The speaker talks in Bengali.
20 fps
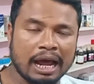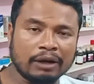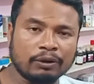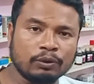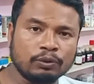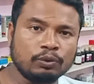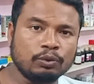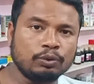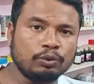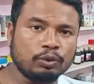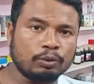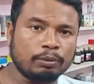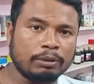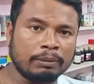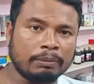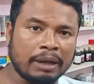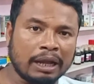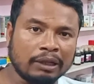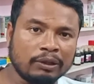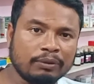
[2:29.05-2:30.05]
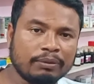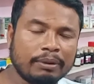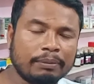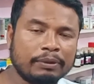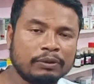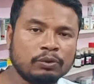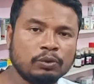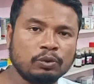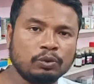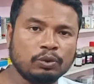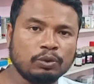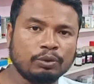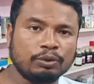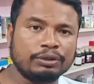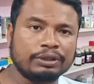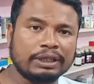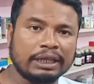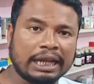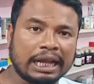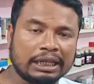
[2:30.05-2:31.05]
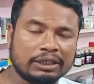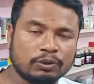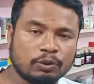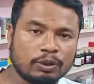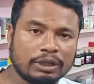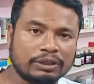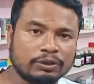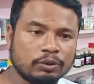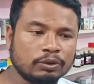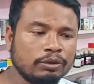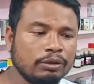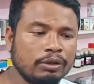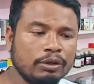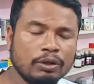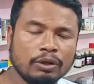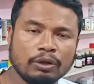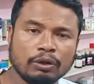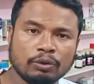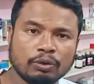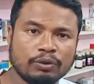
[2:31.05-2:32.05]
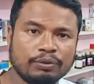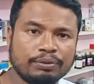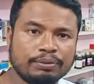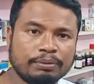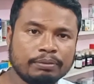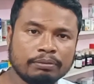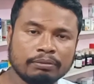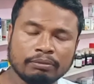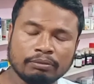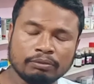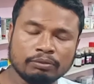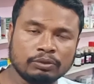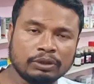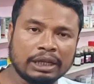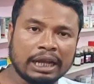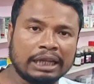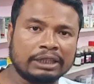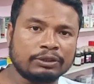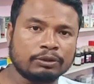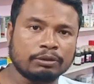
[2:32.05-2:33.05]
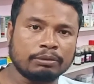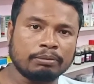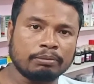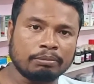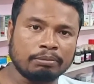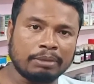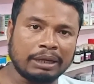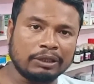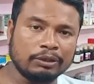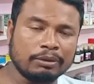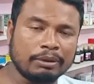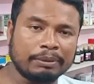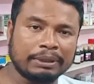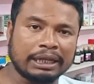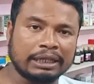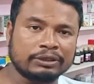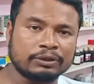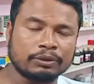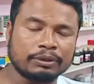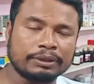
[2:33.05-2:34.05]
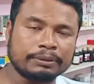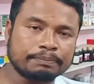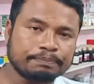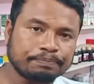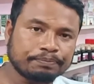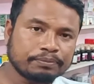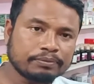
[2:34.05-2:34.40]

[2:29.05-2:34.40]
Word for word: আরও দ্রুত বা ভালোভাবে দ্রুত গতিতে কাজ করার জন্য খুব কাজ ভালোভাবে কাজ করে